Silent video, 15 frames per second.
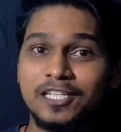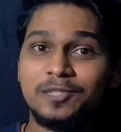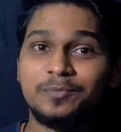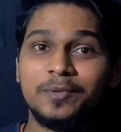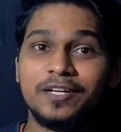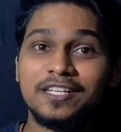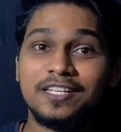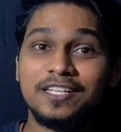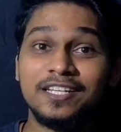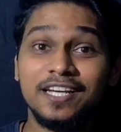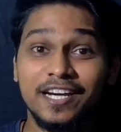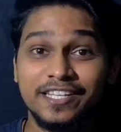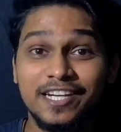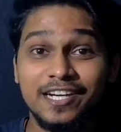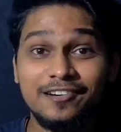பிளஸ் பண்ணுது
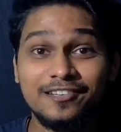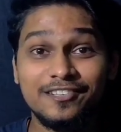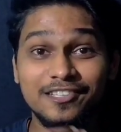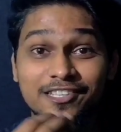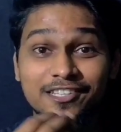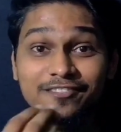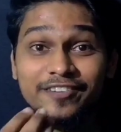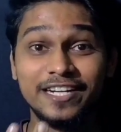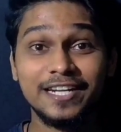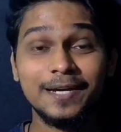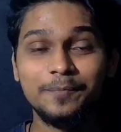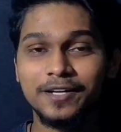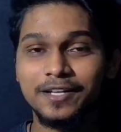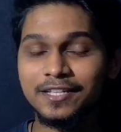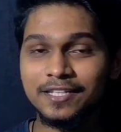அதாவது வந்து
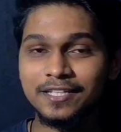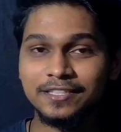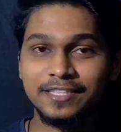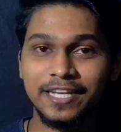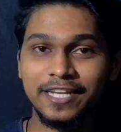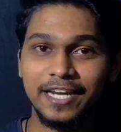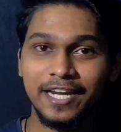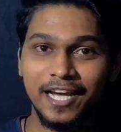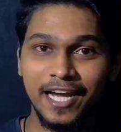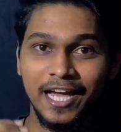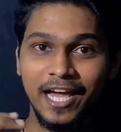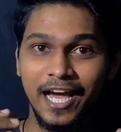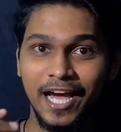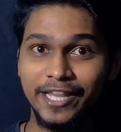வெட்கப்படுது சரிங்களா